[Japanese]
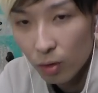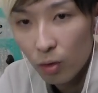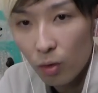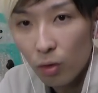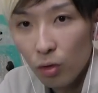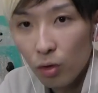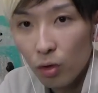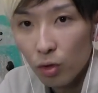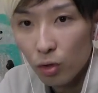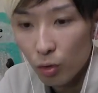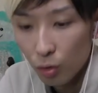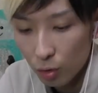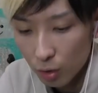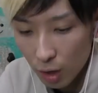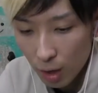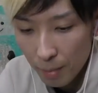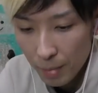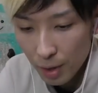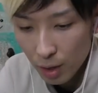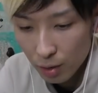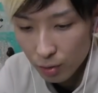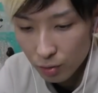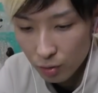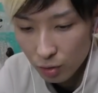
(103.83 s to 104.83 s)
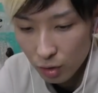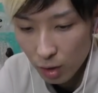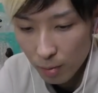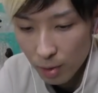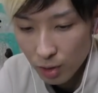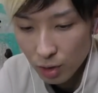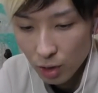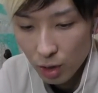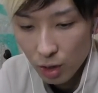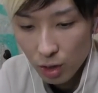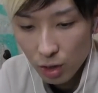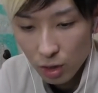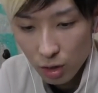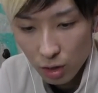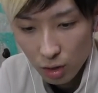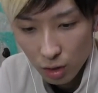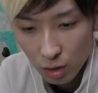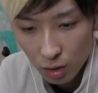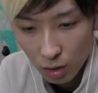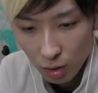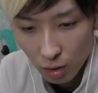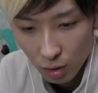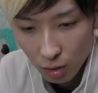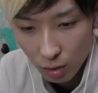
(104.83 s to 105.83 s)
この妖怪メダルついてましたね。
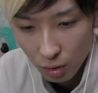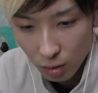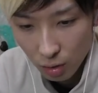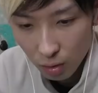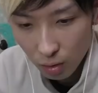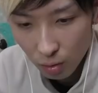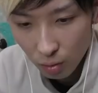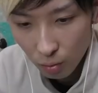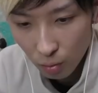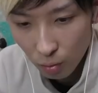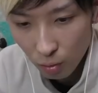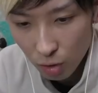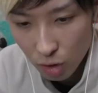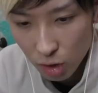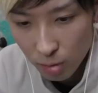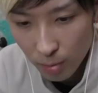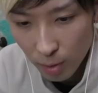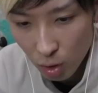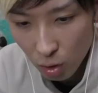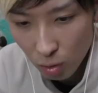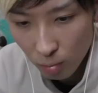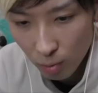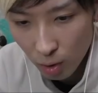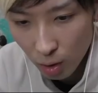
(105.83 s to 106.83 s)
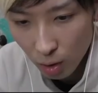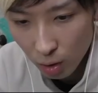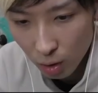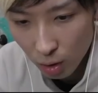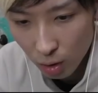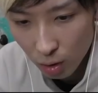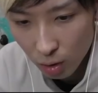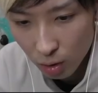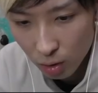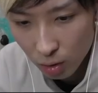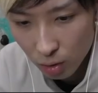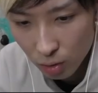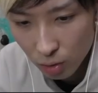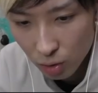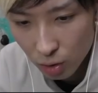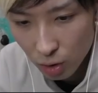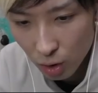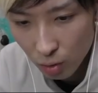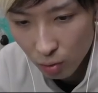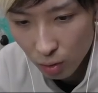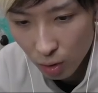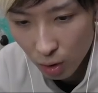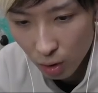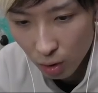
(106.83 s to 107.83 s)
これ地箱間かな、
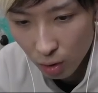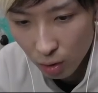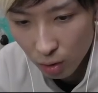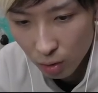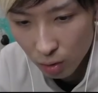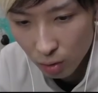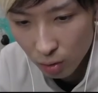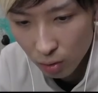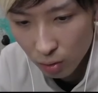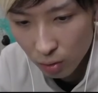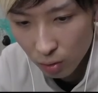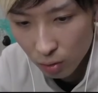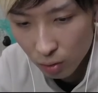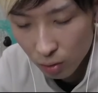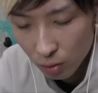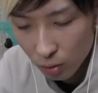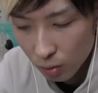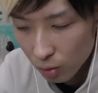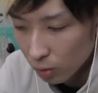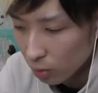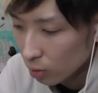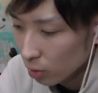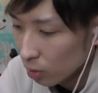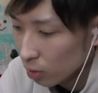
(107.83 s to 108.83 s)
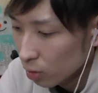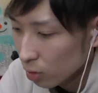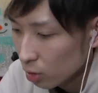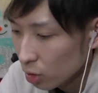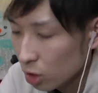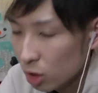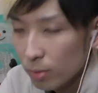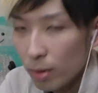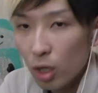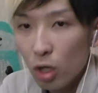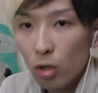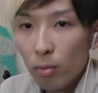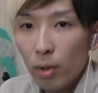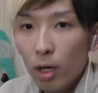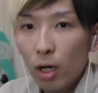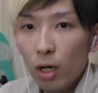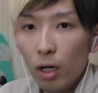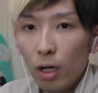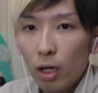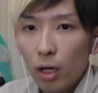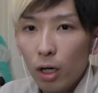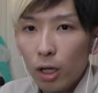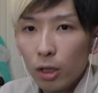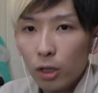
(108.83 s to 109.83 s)
ちゃうな。地箱
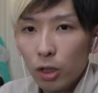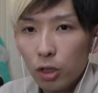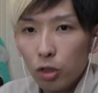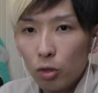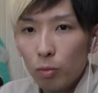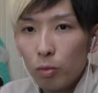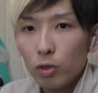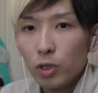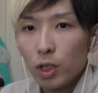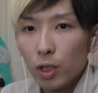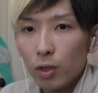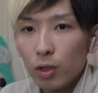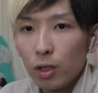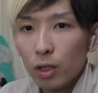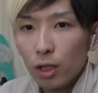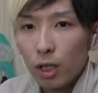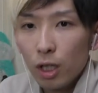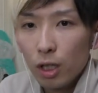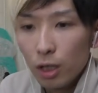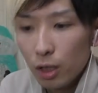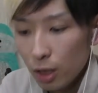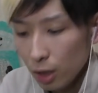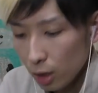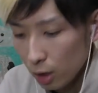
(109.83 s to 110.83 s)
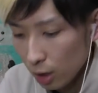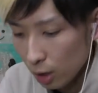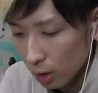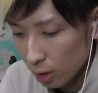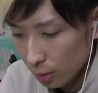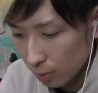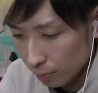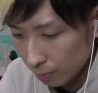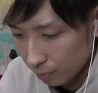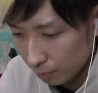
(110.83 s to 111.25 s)
間あったと思うんですけどね、限定で。